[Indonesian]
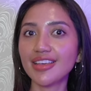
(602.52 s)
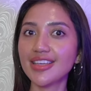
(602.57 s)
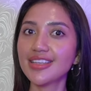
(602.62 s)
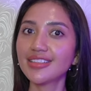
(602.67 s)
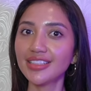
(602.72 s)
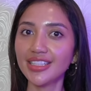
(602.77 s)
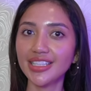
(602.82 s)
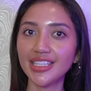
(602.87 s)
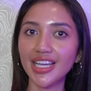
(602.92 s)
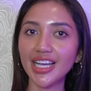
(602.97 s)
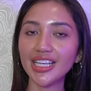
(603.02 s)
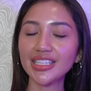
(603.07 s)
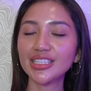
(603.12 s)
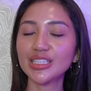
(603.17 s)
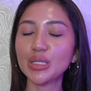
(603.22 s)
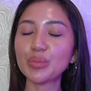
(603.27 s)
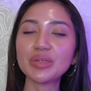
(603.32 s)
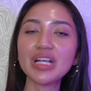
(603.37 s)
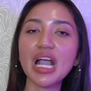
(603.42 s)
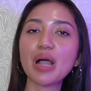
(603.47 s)
ini ya
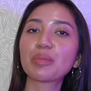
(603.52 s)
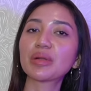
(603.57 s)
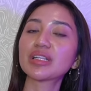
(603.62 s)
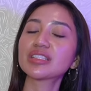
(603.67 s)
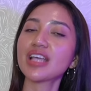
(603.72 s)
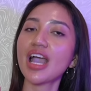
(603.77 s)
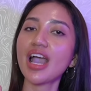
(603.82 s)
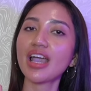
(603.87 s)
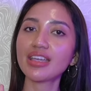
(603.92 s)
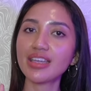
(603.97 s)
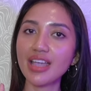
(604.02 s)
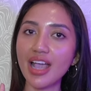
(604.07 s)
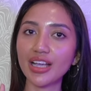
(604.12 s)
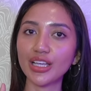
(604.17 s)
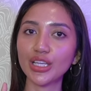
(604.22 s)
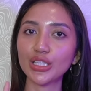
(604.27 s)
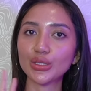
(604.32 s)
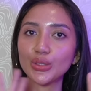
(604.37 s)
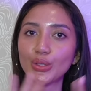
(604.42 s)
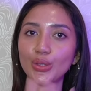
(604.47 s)
tetap nggak percaya
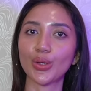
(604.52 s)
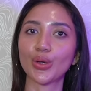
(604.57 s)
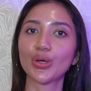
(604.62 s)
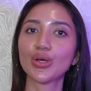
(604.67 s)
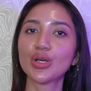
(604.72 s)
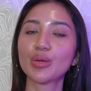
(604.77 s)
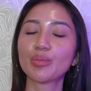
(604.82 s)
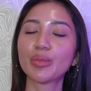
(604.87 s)
gitu loh.